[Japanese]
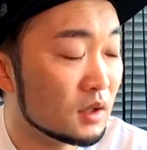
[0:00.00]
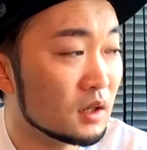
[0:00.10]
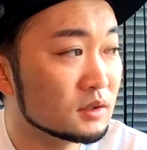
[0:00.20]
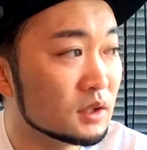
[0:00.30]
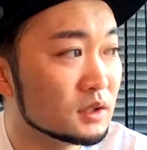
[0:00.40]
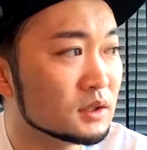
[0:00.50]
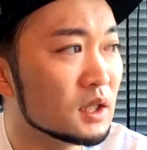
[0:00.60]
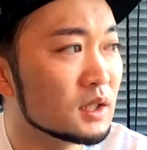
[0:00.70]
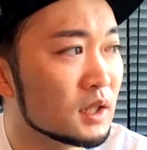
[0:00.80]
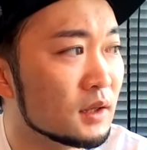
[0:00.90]
学生時
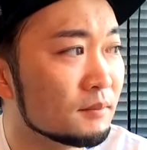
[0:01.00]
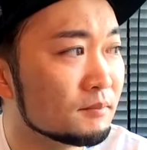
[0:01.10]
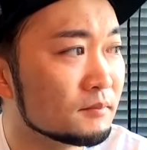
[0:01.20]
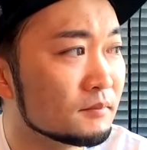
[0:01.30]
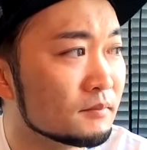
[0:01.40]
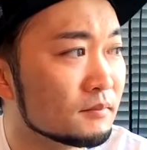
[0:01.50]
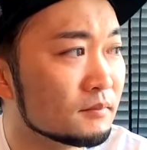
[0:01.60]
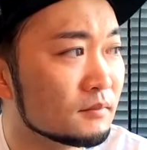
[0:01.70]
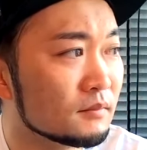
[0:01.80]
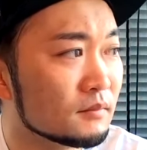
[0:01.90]
代ね、
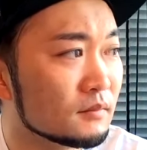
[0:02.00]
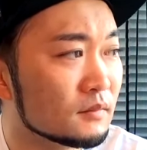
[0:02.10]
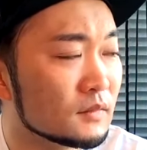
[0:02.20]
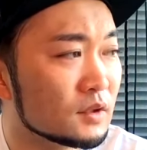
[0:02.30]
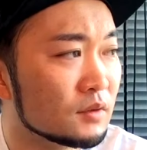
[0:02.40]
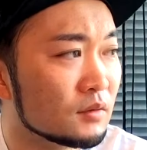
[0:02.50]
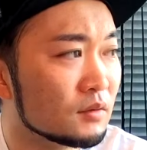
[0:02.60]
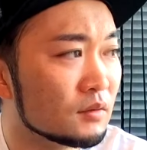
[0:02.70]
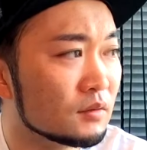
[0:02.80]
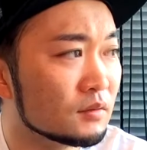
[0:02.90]

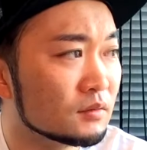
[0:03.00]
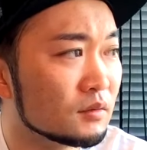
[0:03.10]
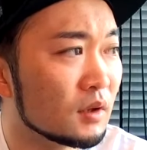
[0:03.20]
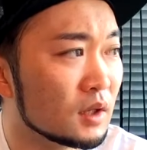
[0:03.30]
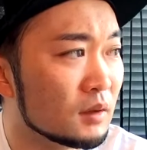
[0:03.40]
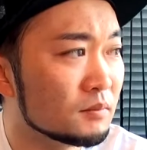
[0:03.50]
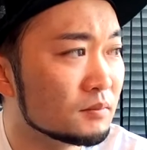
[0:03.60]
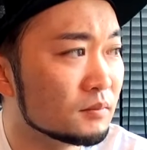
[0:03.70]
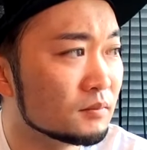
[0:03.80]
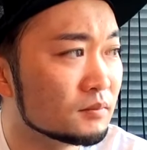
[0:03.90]
とかね、
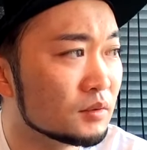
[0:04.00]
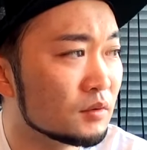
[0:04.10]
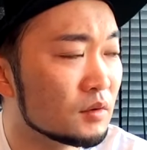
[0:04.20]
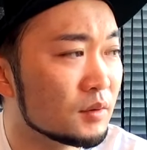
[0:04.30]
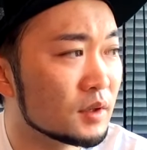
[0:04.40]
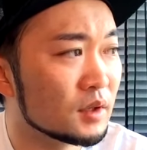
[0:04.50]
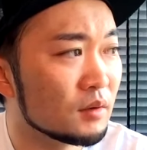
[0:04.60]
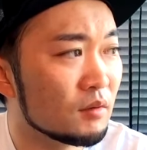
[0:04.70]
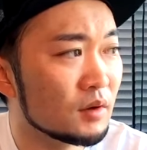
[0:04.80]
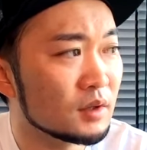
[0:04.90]
プロゴルファー
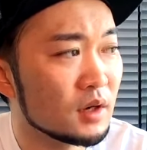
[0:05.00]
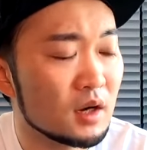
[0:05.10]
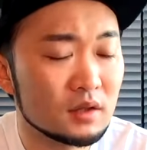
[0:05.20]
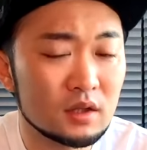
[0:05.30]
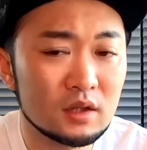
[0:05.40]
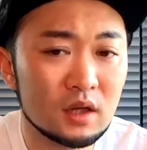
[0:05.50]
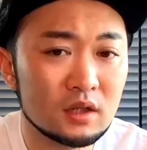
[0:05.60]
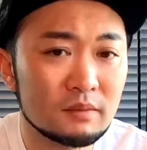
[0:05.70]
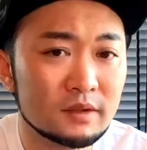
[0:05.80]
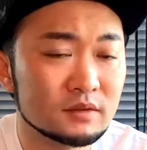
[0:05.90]
でお金かかってて
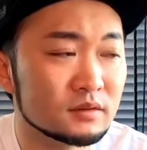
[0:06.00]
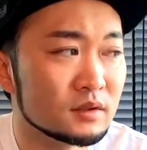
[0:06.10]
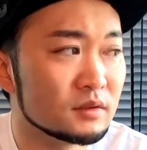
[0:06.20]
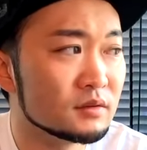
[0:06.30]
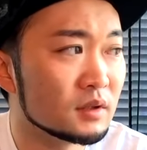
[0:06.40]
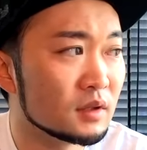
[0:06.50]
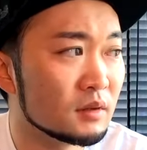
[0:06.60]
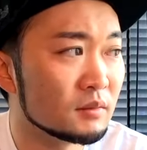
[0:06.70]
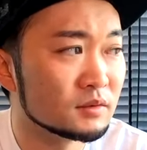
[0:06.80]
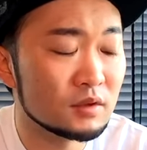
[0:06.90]
やってますって言うんやっ
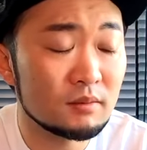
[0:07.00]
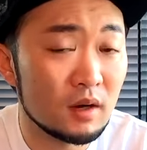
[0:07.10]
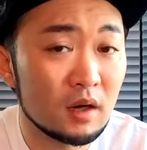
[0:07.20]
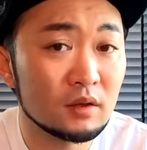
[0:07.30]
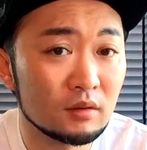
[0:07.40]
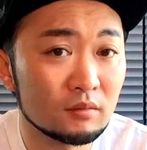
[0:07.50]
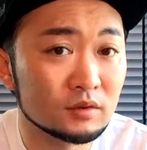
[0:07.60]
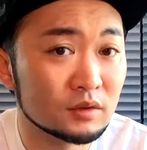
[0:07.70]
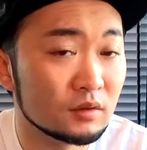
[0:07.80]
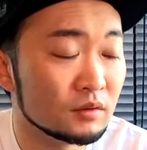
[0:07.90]
たら、もうそれでもあかんよ、
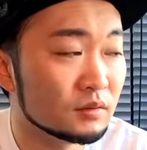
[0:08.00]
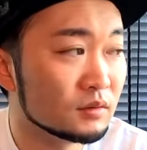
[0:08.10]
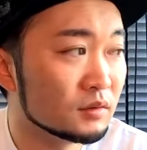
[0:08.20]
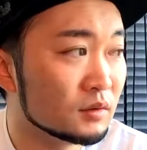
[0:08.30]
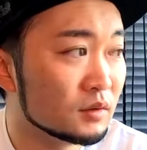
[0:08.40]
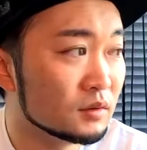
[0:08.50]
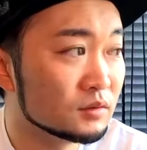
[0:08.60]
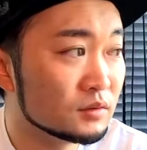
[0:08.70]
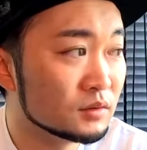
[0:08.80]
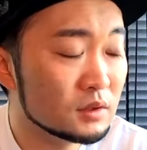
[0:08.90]
もちろん。
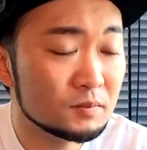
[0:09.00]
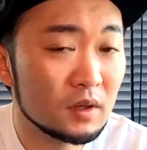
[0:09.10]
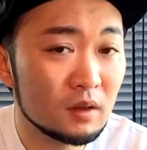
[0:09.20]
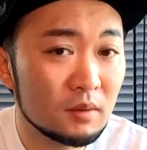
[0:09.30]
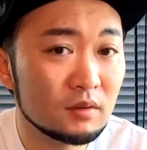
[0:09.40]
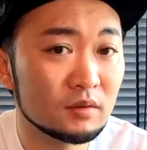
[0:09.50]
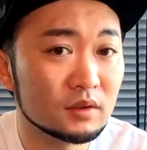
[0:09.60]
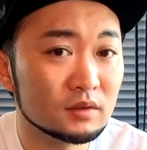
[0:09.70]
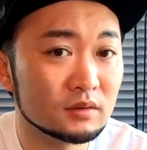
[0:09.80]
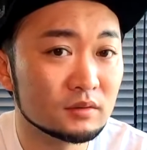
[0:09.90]
普通にプライベート
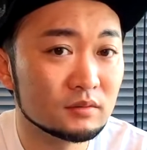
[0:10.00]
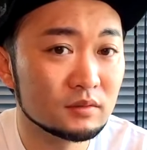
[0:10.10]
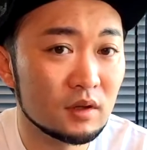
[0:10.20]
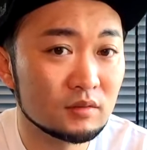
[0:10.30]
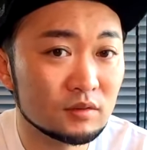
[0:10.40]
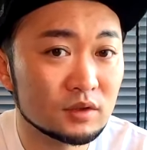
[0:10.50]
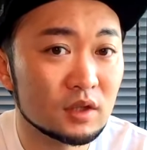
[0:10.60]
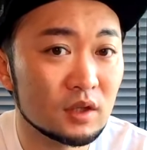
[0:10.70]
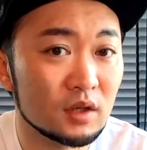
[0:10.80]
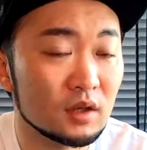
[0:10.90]
でラウンドし
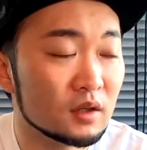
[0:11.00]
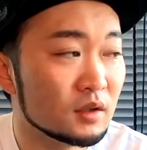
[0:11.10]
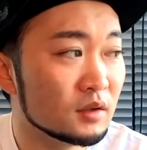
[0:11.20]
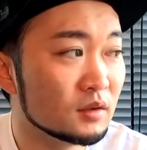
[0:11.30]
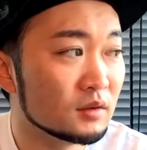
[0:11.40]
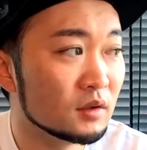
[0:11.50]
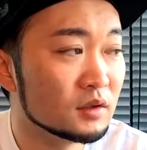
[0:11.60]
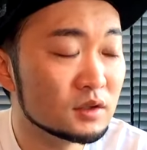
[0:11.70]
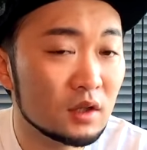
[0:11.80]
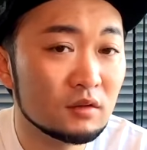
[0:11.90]
てて、
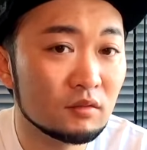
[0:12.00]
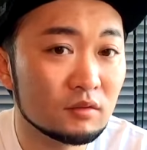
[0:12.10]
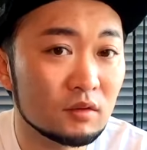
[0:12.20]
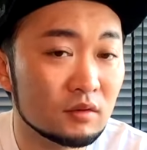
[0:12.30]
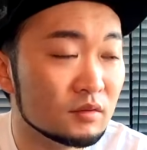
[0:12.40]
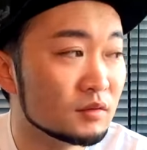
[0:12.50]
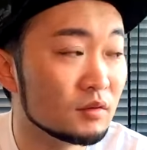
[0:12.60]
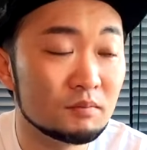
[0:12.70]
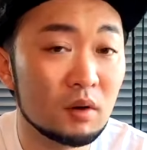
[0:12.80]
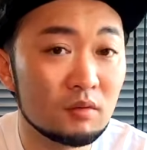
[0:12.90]
何してんのっていう
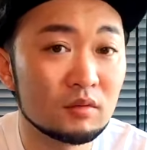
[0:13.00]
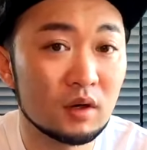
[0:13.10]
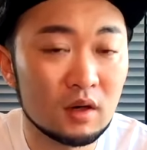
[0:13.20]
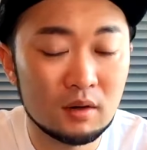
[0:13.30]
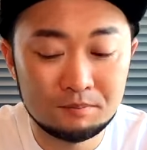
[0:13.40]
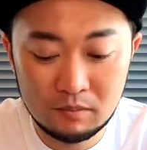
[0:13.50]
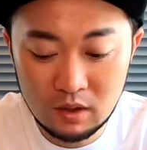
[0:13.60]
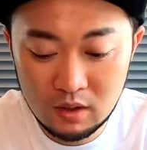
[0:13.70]
人いっぱいおるから、